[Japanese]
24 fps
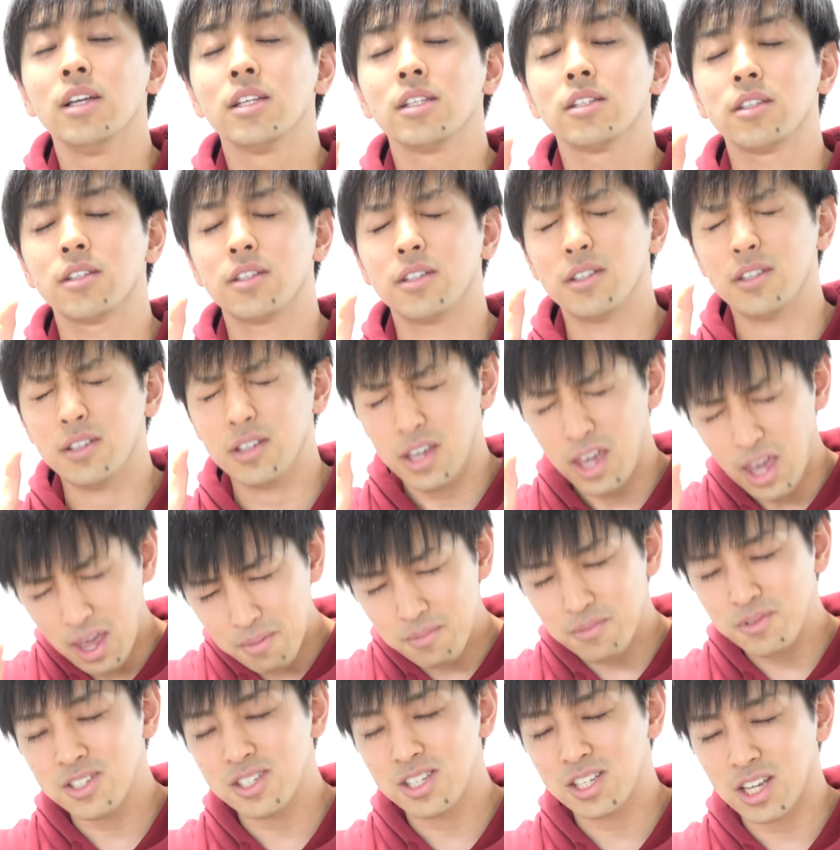すげえ
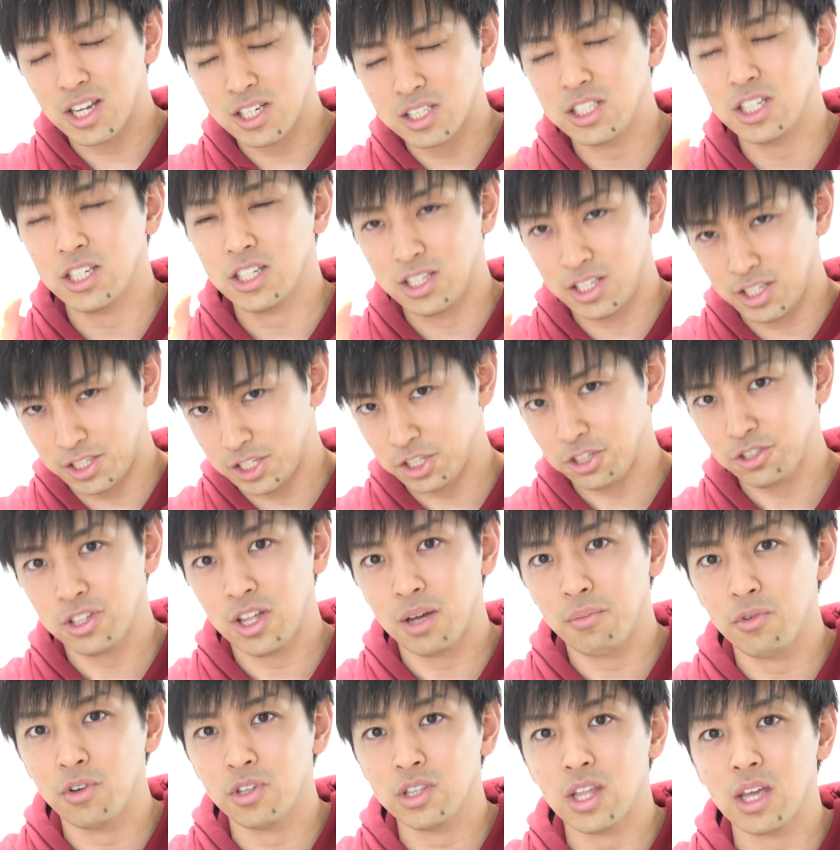難しい鬼畜
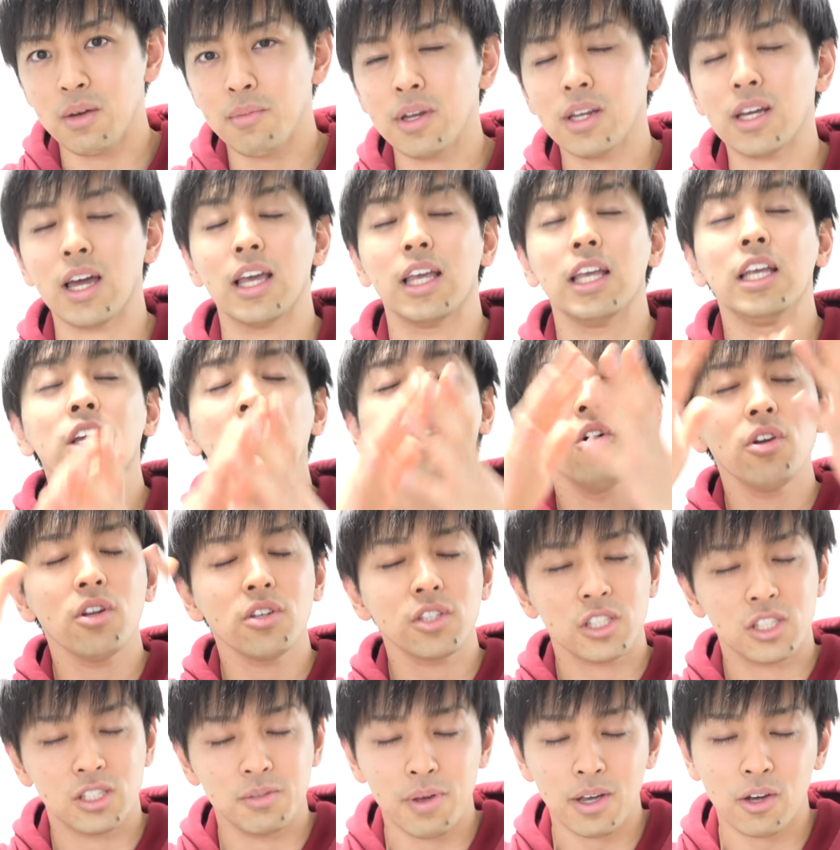な問題までがいろいろ
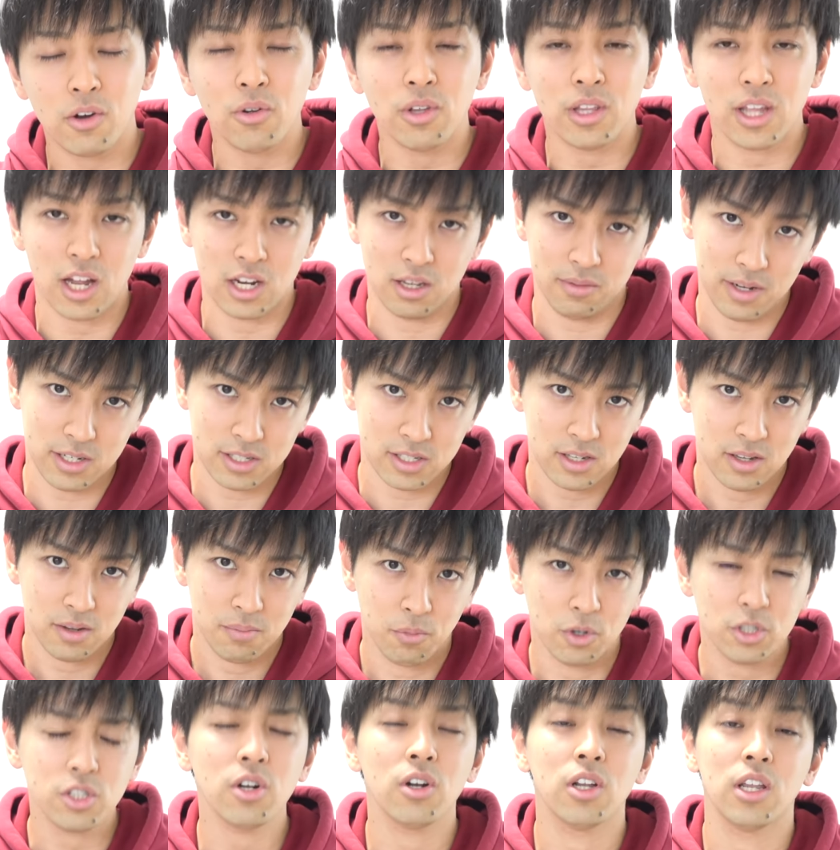詰め込んであります。
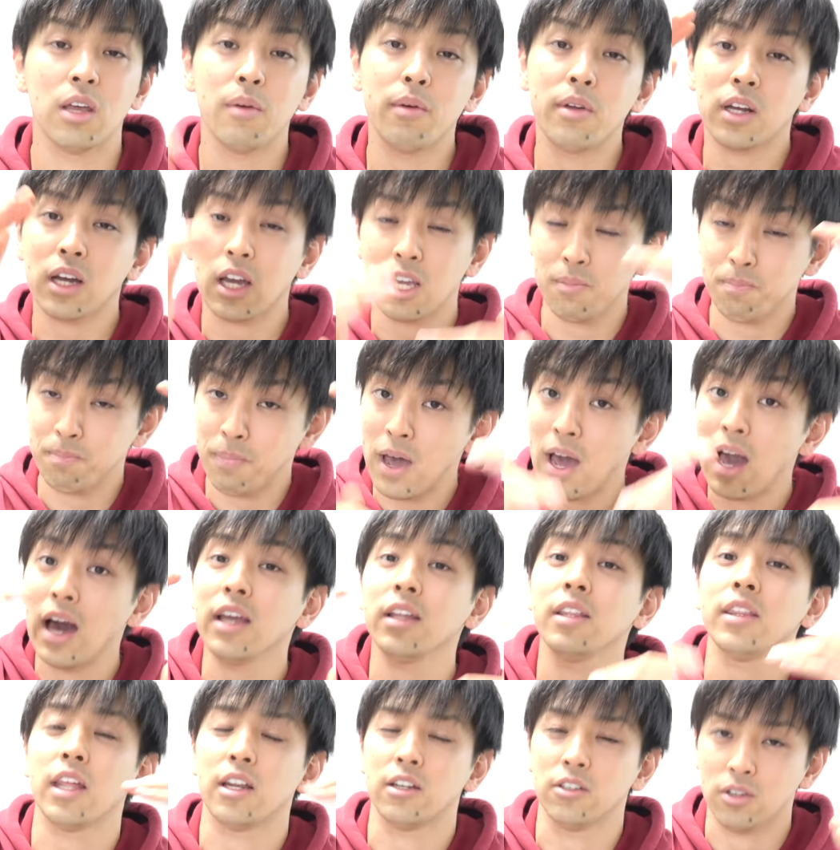もちろんレベルがいっぱい
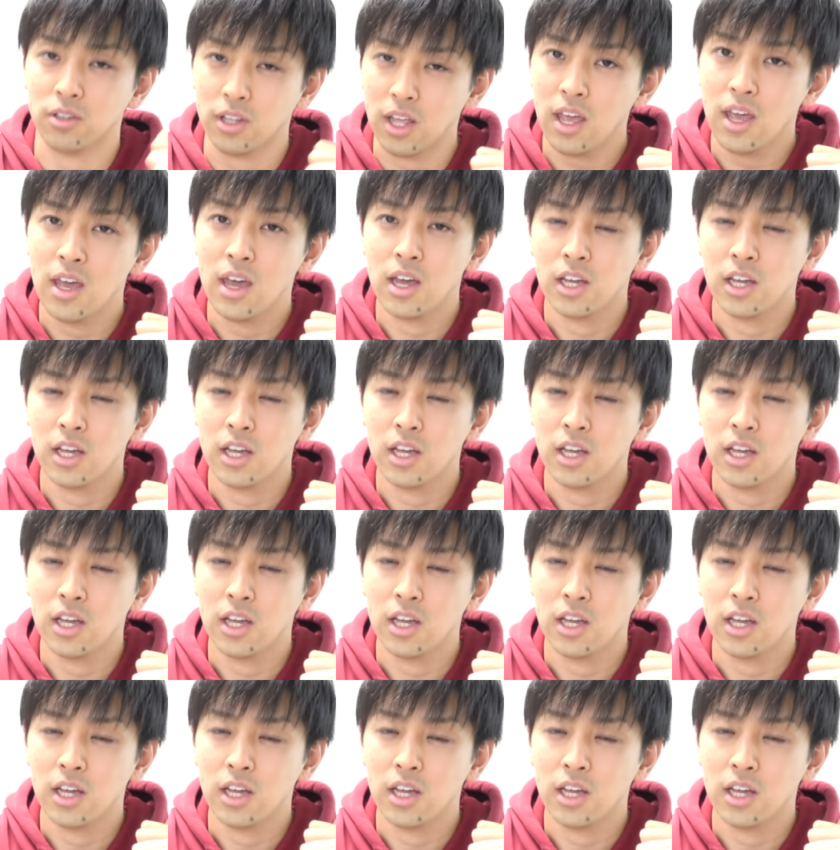入ってるのね。